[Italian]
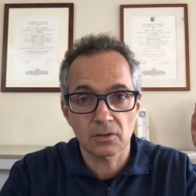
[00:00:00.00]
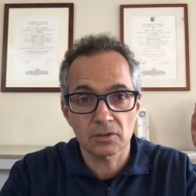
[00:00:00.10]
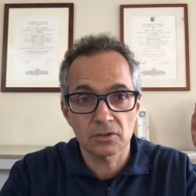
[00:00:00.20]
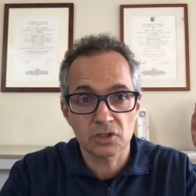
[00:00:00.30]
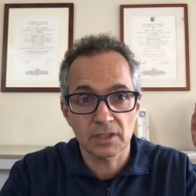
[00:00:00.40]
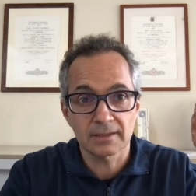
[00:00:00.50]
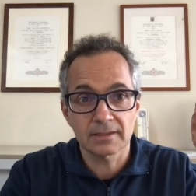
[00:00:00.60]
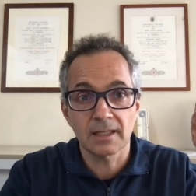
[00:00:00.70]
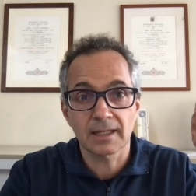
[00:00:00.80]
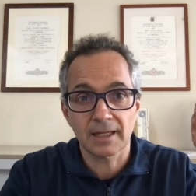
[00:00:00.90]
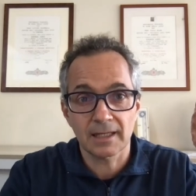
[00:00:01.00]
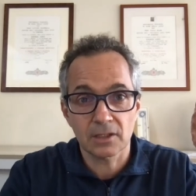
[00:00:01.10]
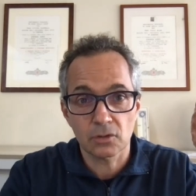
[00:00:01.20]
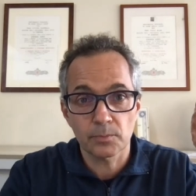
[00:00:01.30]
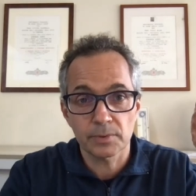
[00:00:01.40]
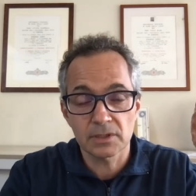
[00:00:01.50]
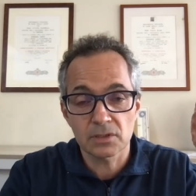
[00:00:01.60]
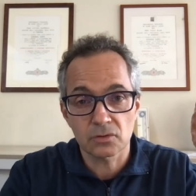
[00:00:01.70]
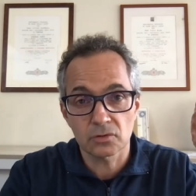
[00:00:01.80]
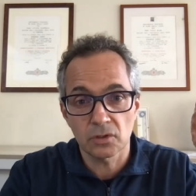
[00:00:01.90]
con i docenti e creare gruppi di
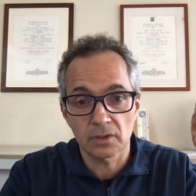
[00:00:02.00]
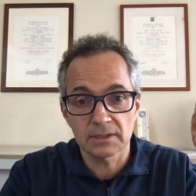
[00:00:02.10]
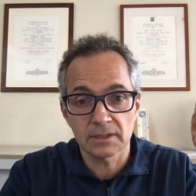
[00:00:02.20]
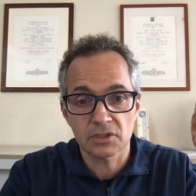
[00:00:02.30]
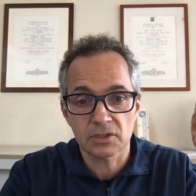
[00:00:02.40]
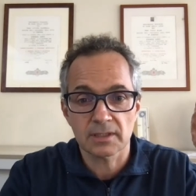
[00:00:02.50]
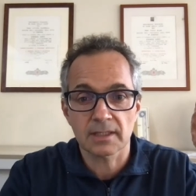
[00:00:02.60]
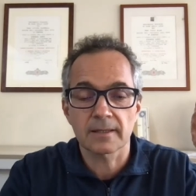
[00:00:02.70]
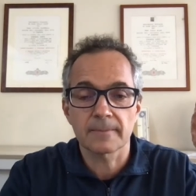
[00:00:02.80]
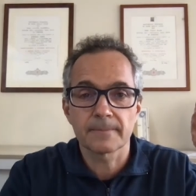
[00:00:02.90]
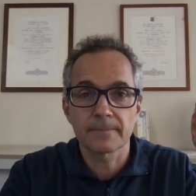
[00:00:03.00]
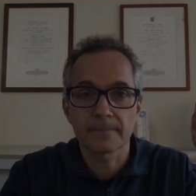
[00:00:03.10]
studio e di ricerca.